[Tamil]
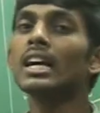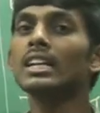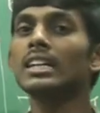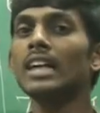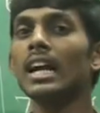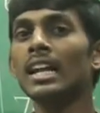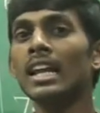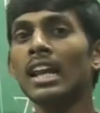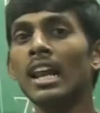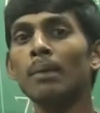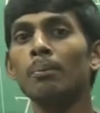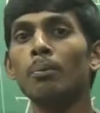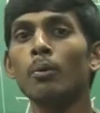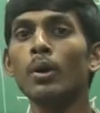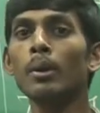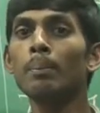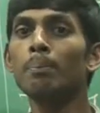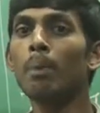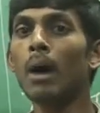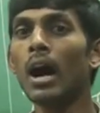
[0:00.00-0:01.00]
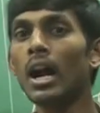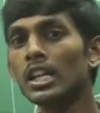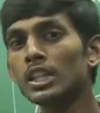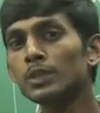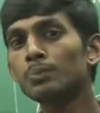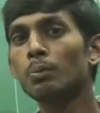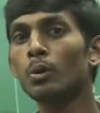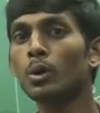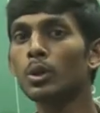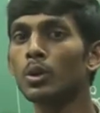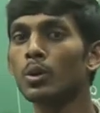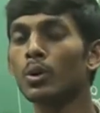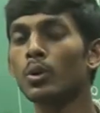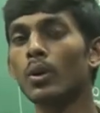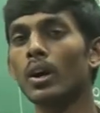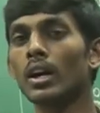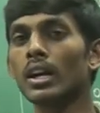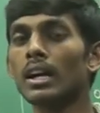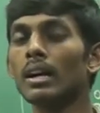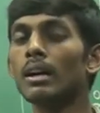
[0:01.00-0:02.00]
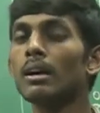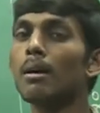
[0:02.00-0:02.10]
கடையில் போய் பாலிஷ் போட்டு வருவாங்க